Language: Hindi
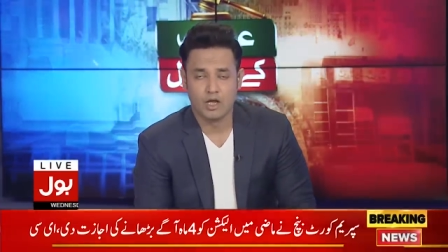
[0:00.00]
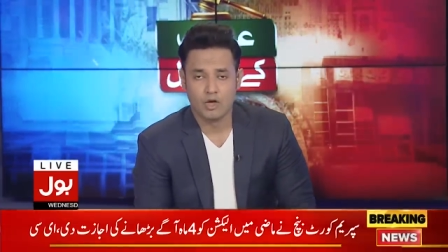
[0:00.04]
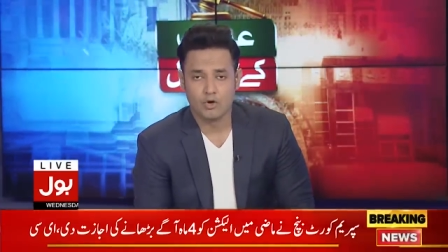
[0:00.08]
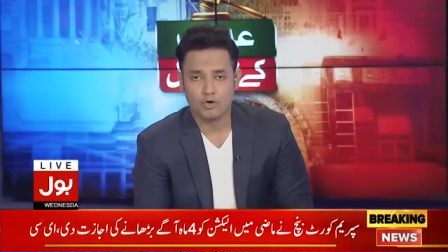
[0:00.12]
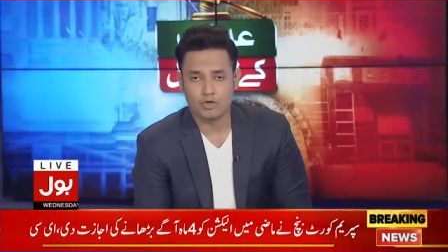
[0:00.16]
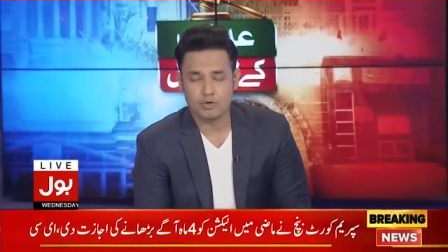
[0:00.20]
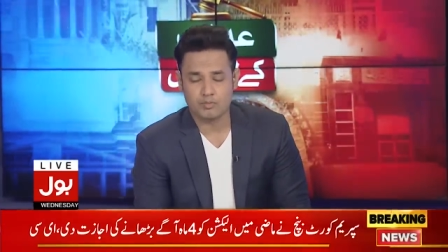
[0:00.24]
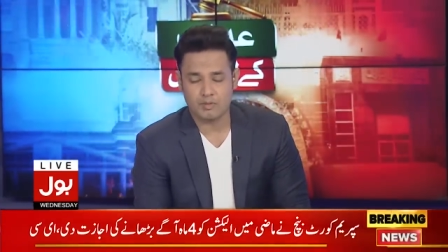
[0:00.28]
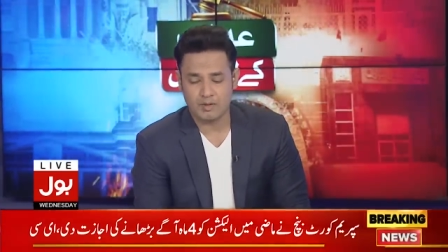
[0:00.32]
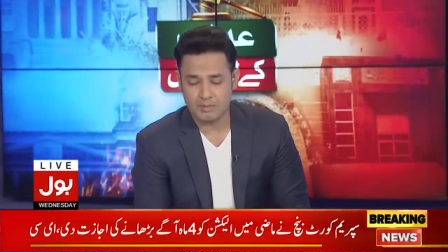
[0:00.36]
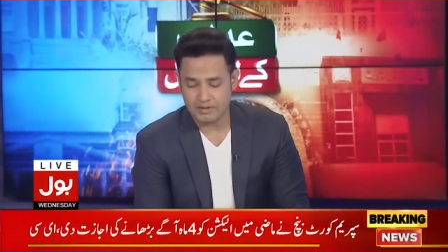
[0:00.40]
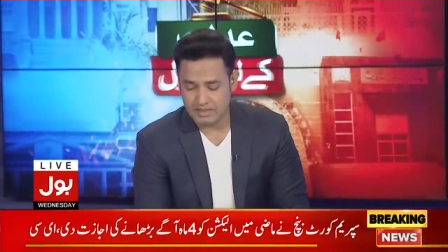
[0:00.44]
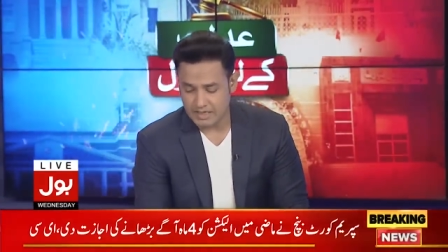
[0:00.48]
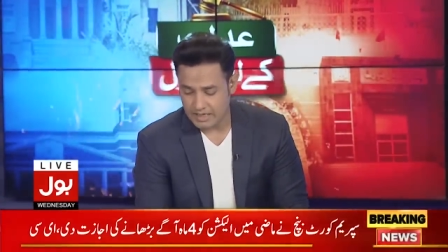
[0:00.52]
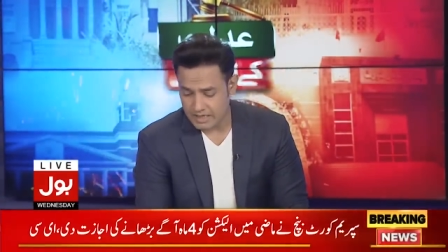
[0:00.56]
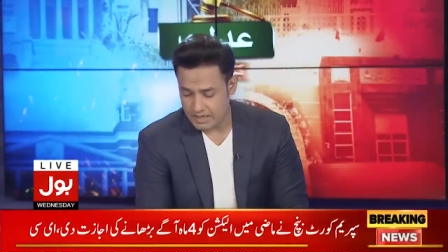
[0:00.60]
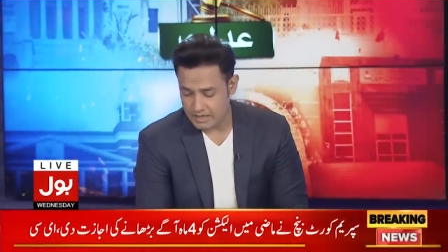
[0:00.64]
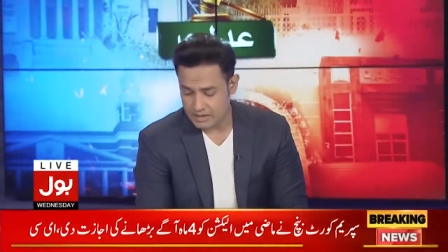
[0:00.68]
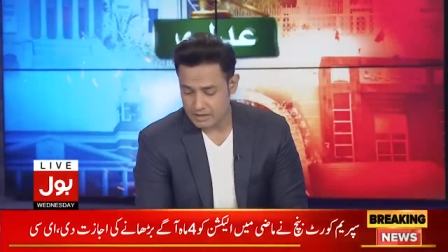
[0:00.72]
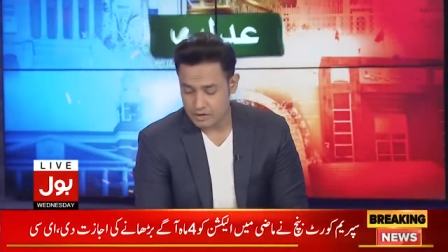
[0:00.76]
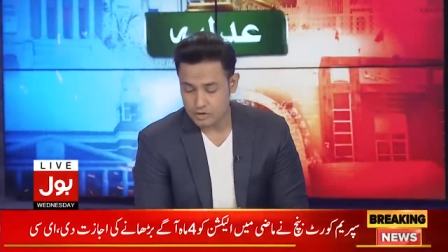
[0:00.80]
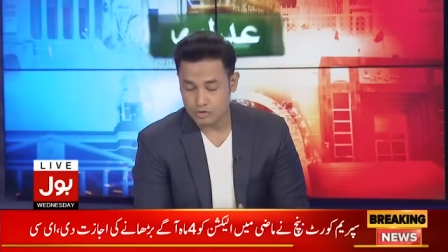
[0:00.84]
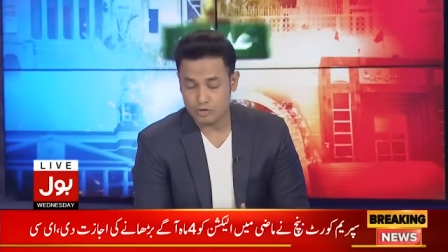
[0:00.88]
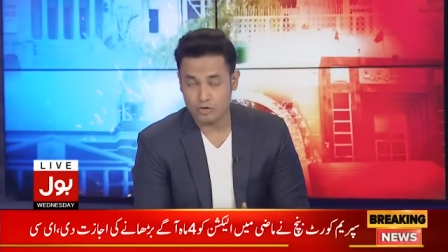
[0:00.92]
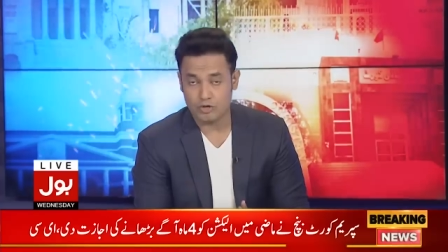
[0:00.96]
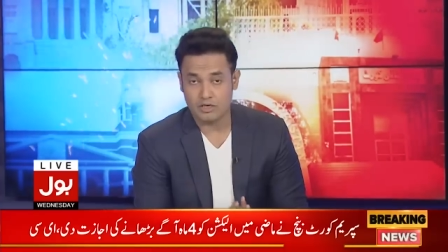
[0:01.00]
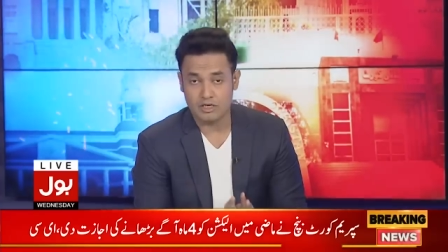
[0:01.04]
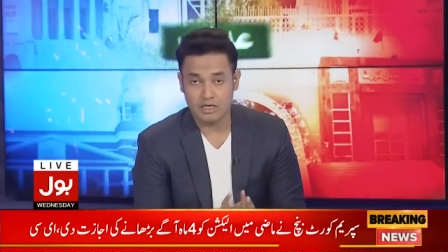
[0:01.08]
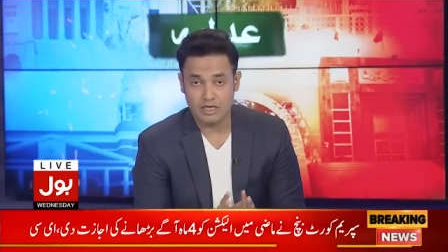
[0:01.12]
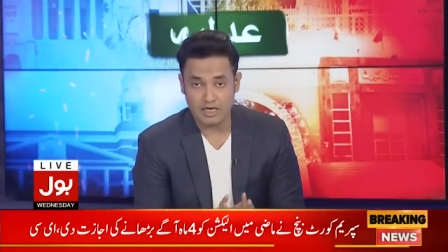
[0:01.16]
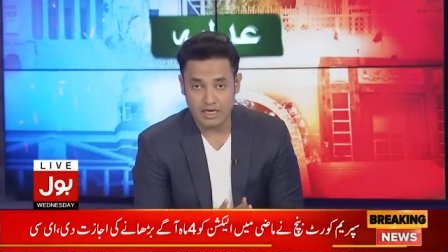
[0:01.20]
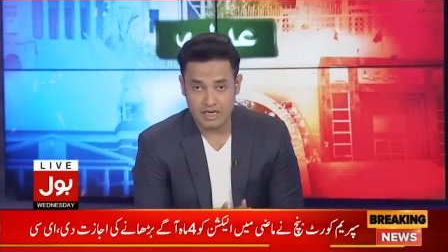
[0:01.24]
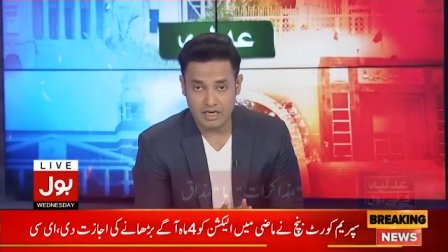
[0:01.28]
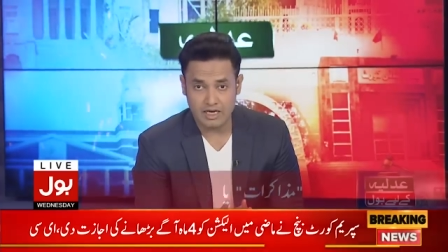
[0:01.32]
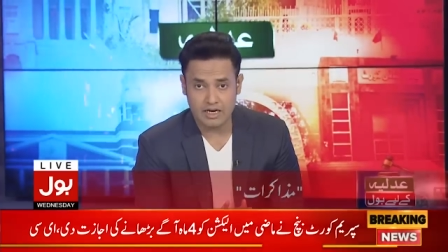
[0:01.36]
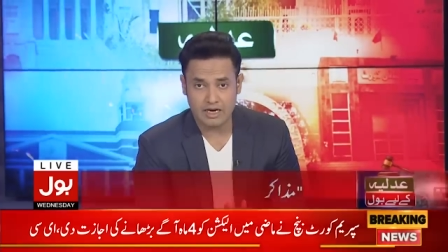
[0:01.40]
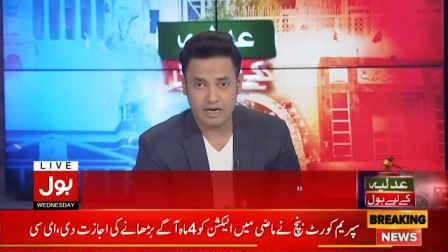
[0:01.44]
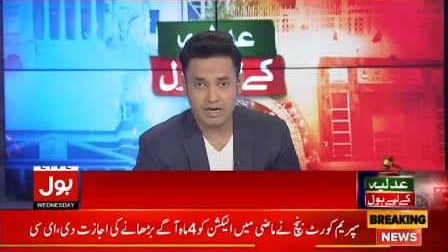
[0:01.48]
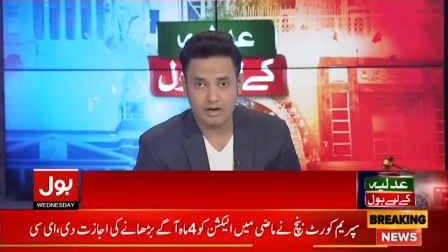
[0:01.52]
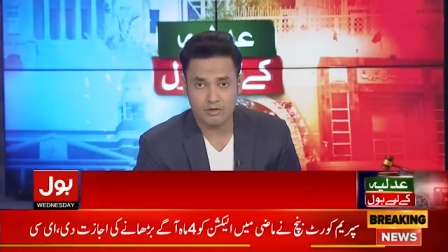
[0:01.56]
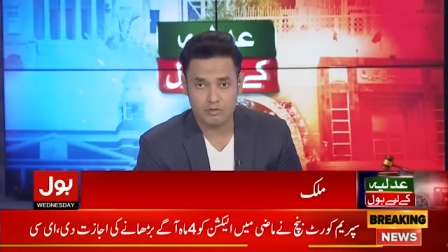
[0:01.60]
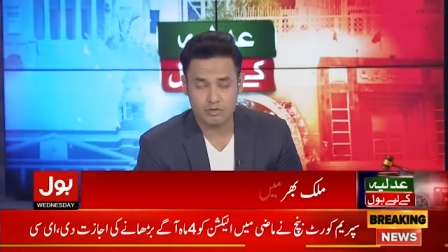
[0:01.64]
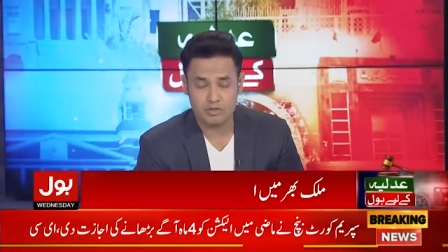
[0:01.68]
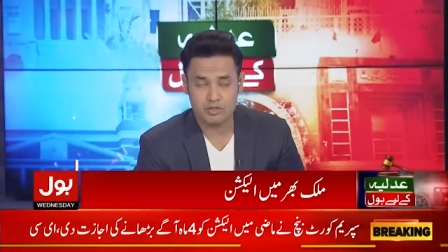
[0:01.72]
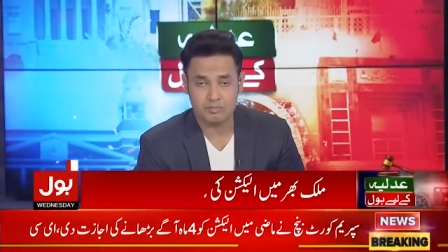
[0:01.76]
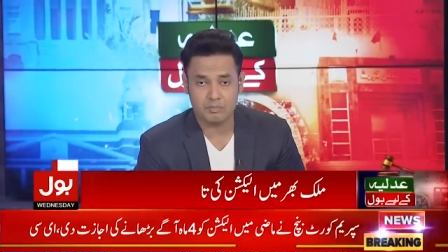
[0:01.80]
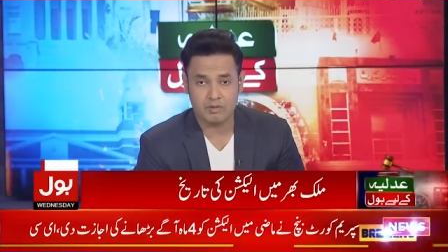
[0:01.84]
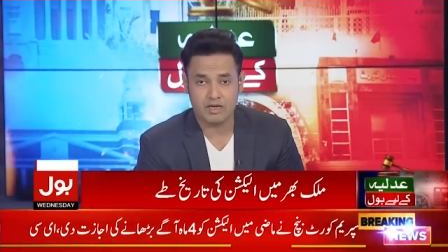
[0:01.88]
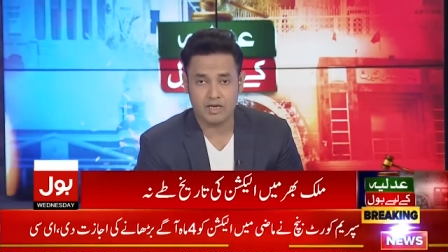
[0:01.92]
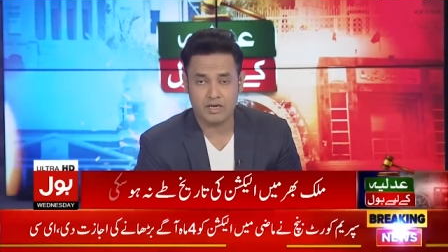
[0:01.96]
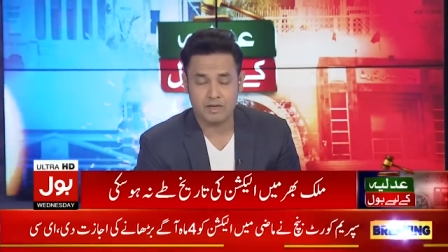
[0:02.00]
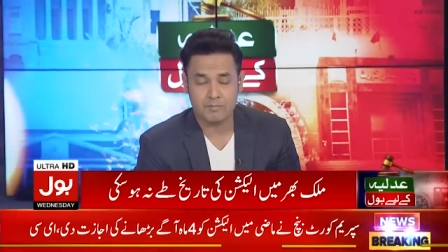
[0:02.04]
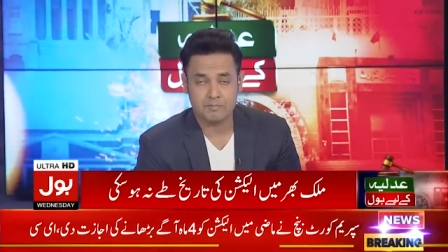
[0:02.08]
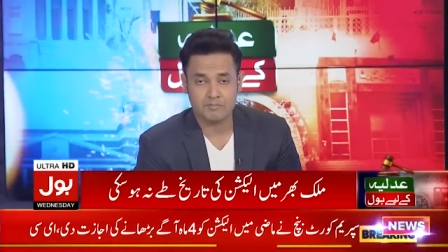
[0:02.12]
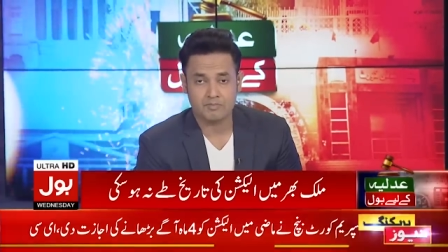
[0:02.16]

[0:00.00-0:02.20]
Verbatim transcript: उसमें बताया जो लगना है उसमें